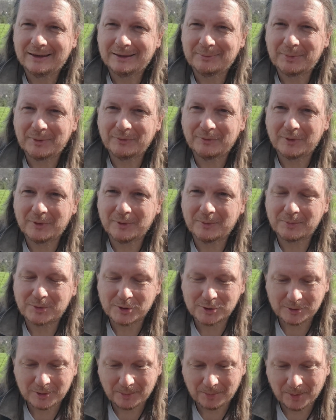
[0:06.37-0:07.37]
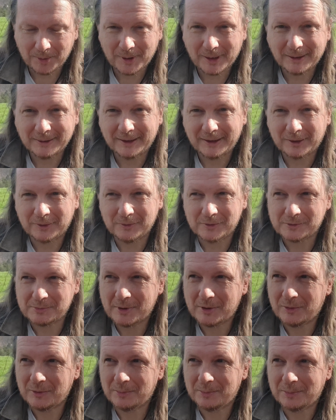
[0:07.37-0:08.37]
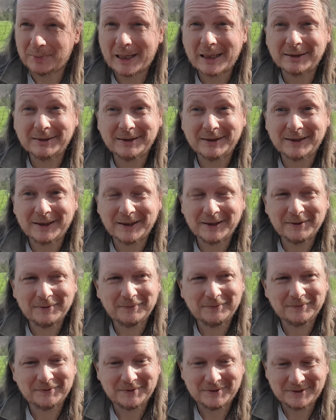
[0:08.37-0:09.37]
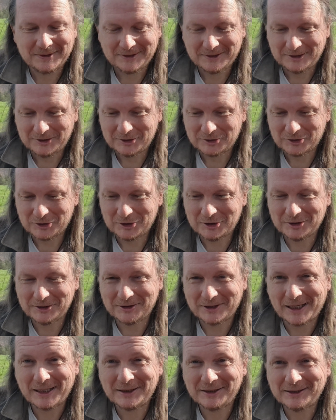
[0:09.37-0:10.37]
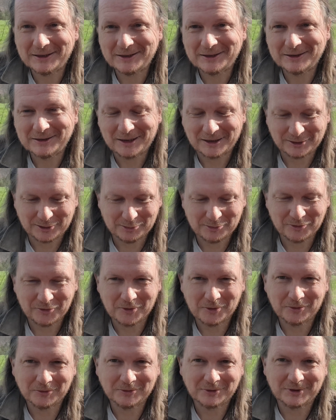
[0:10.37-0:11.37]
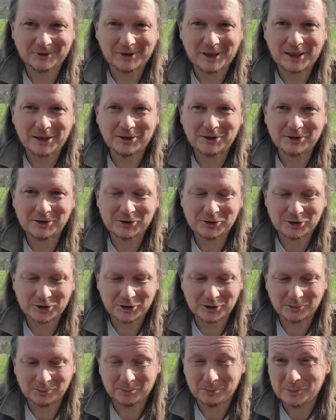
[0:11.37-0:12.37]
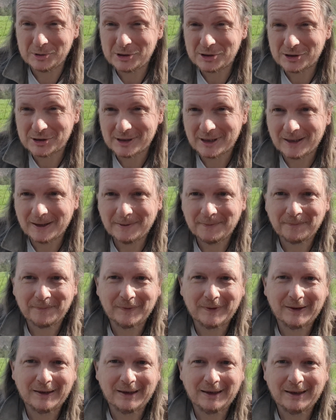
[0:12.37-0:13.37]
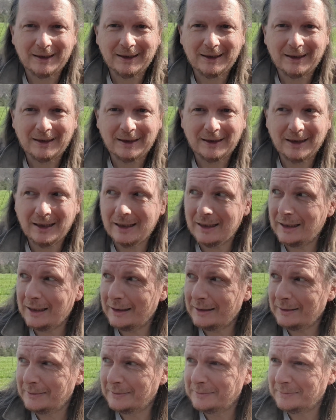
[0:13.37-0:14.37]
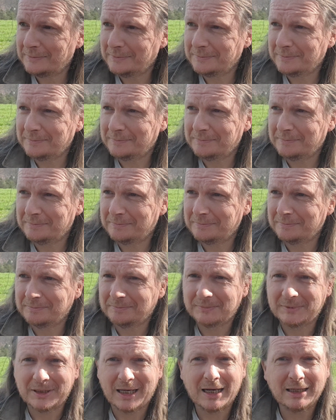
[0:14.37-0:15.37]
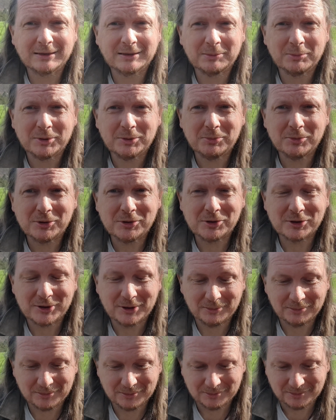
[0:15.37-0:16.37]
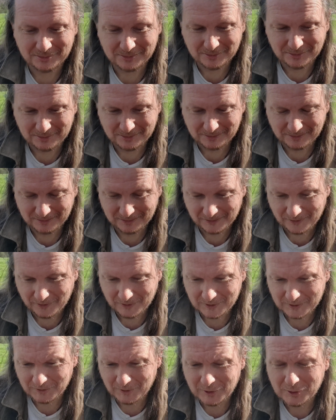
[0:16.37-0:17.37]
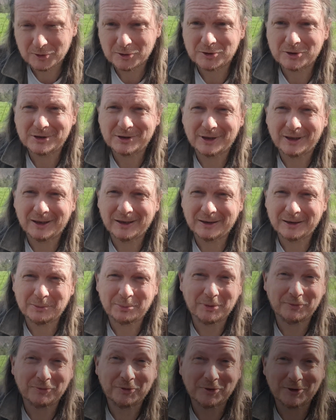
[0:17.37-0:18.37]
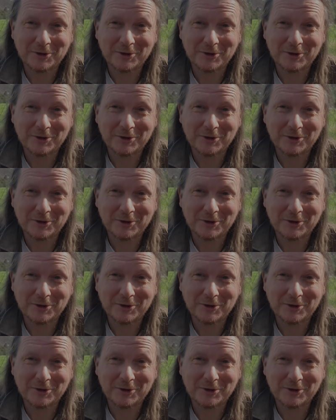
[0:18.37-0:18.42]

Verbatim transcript: Pewno przyszła pora na jakąś małą praktykę, czyli trening. Jak to mówią, trening czyni mistrza. A ja chcę być mistrzem swojego życia, Ty pewno